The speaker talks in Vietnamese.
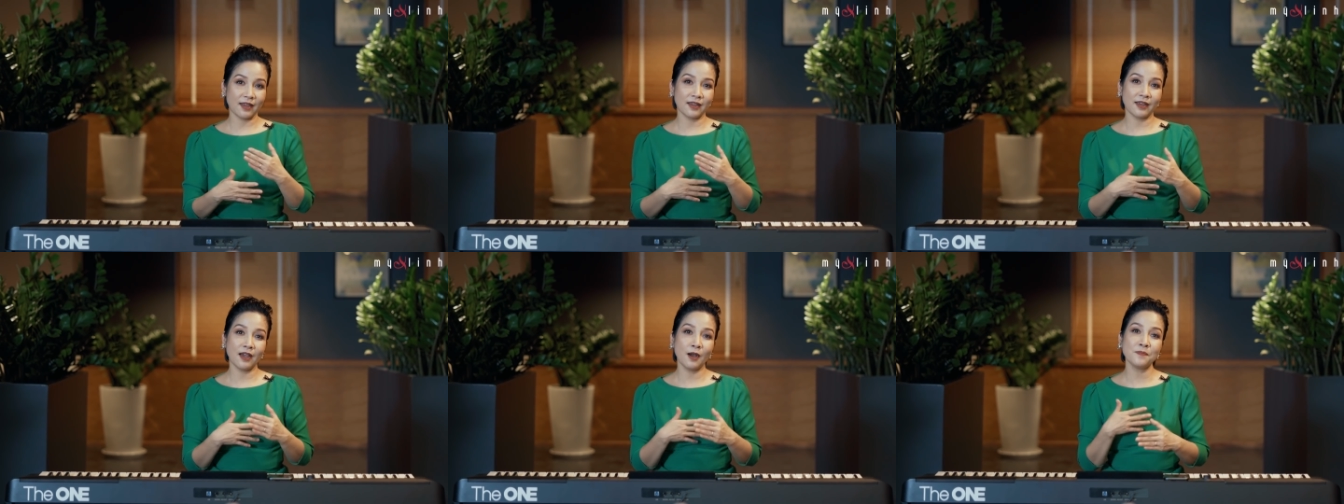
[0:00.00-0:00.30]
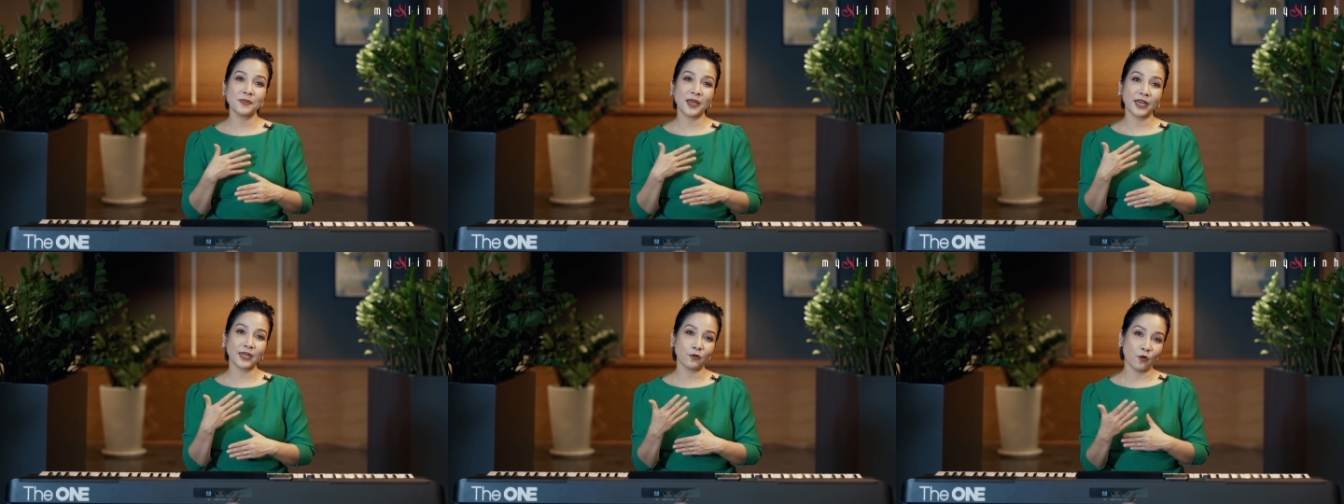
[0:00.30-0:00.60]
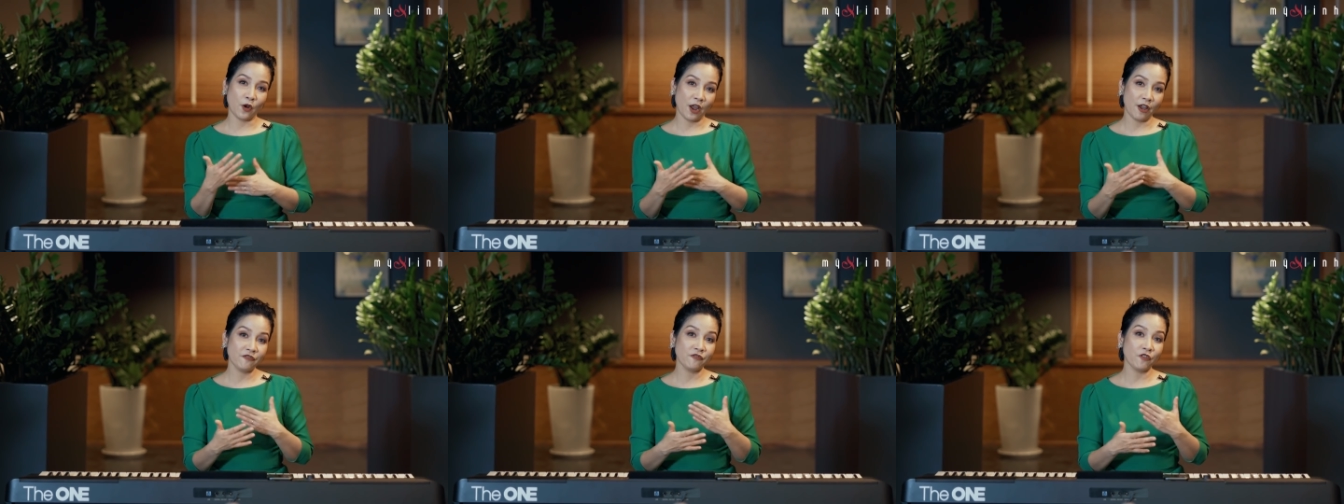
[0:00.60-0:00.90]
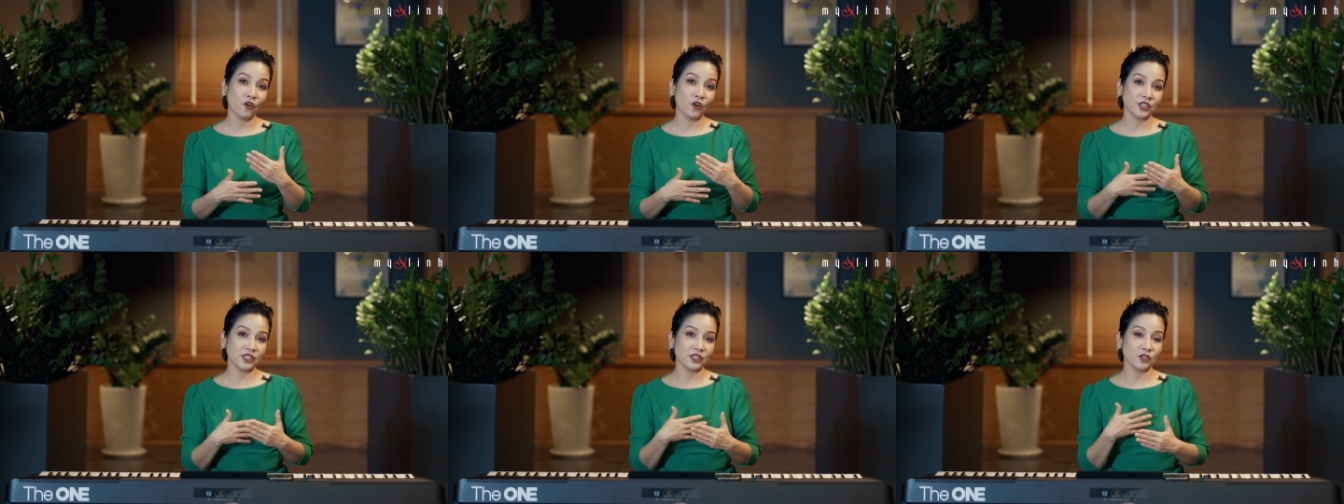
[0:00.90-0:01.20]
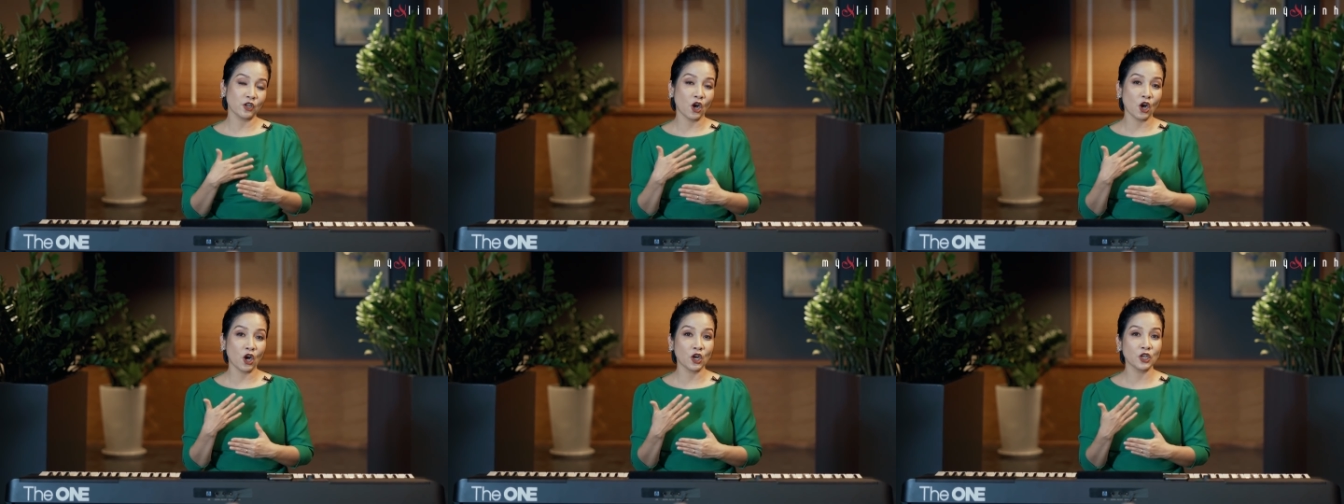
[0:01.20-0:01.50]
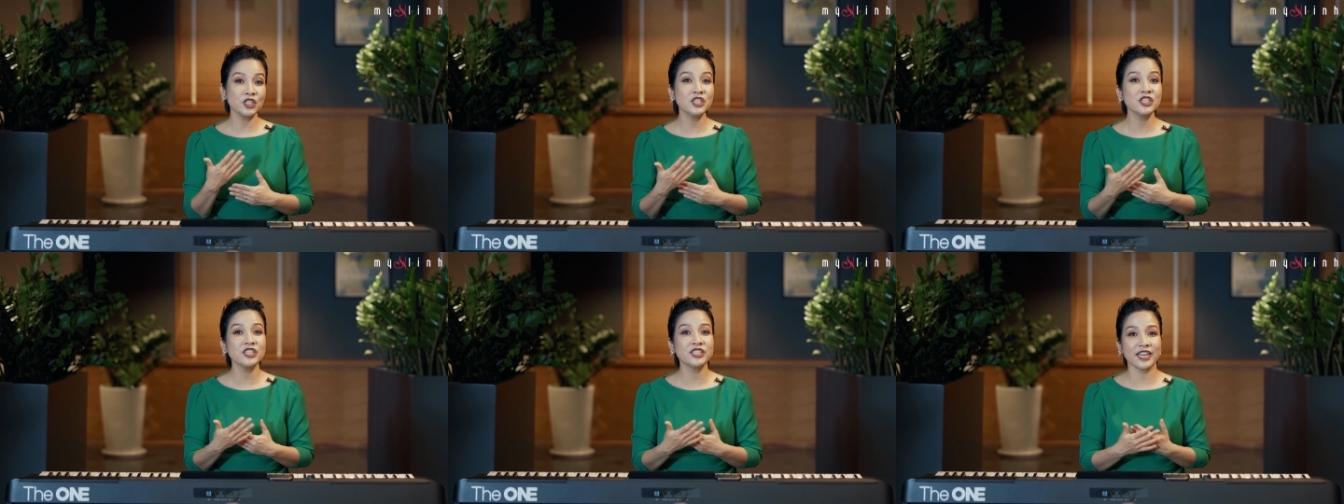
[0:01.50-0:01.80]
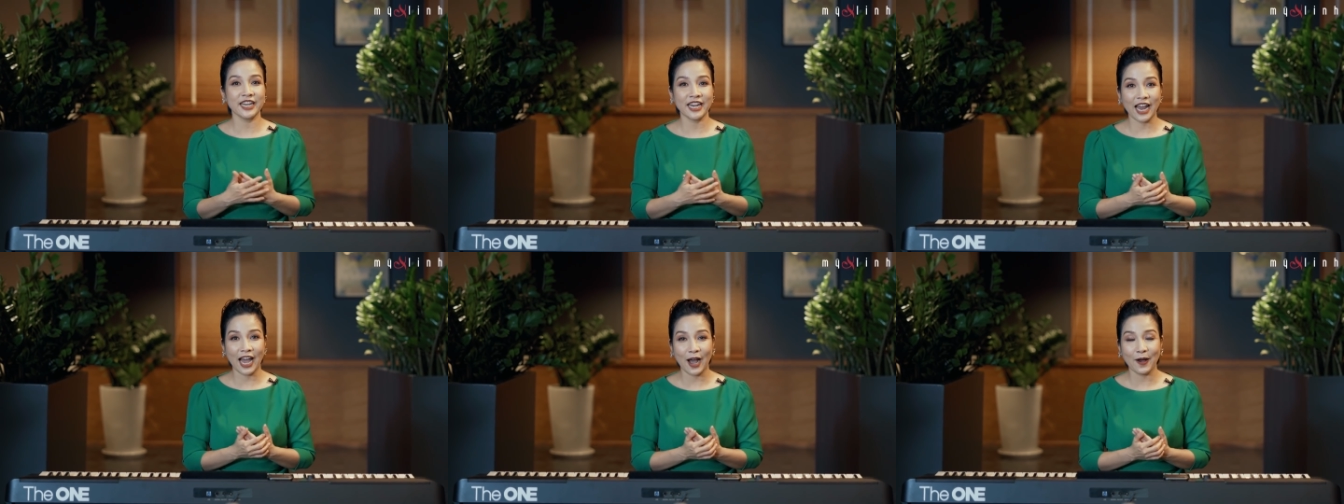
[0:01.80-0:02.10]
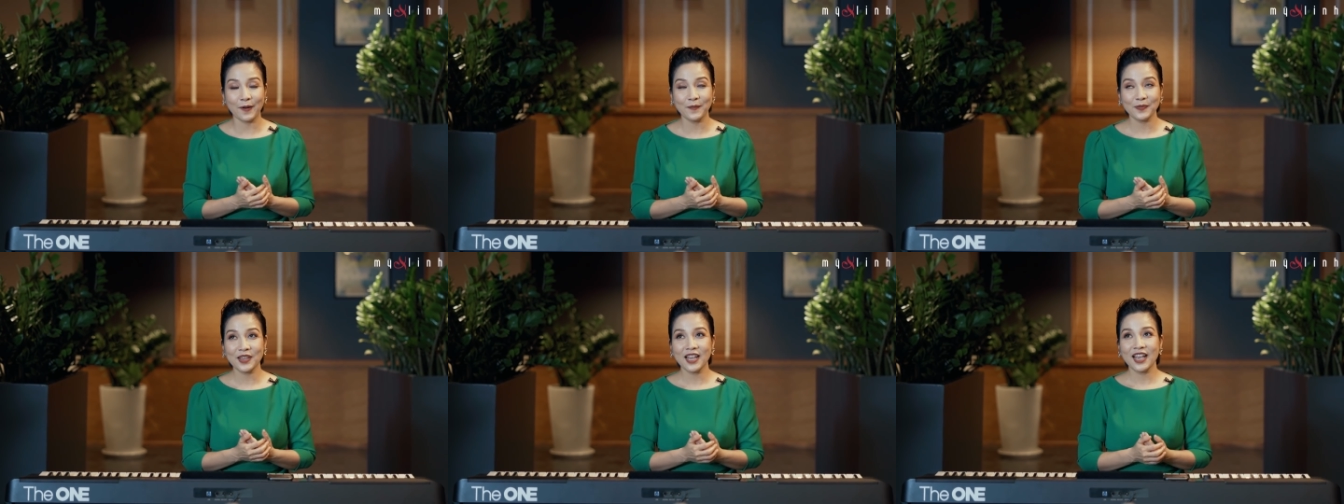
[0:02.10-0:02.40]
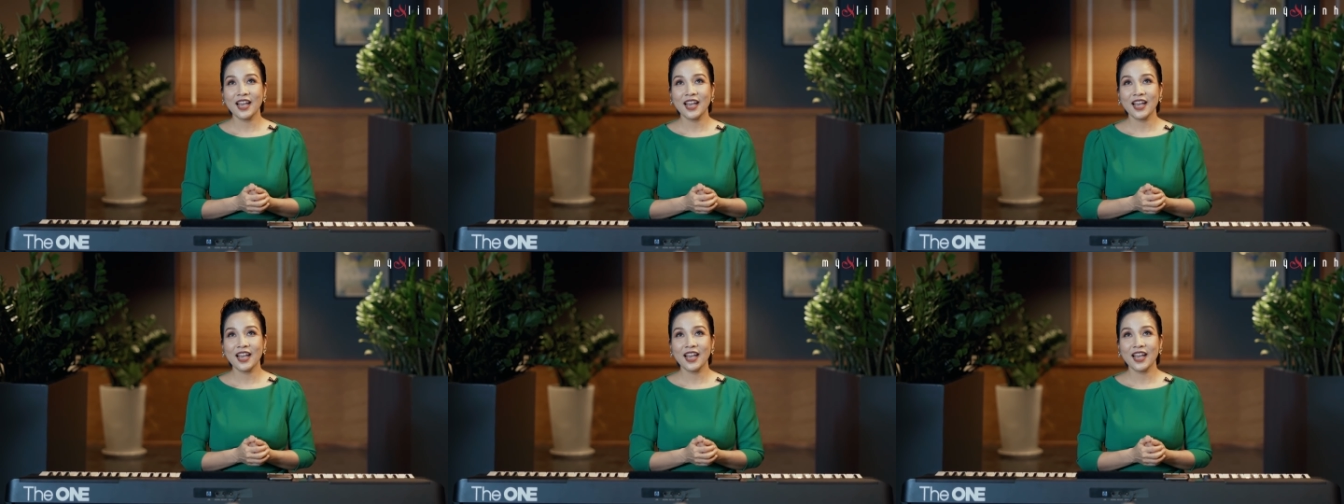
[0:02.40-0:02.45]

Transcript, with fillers: cái âm thanh của head voice nó như thế nào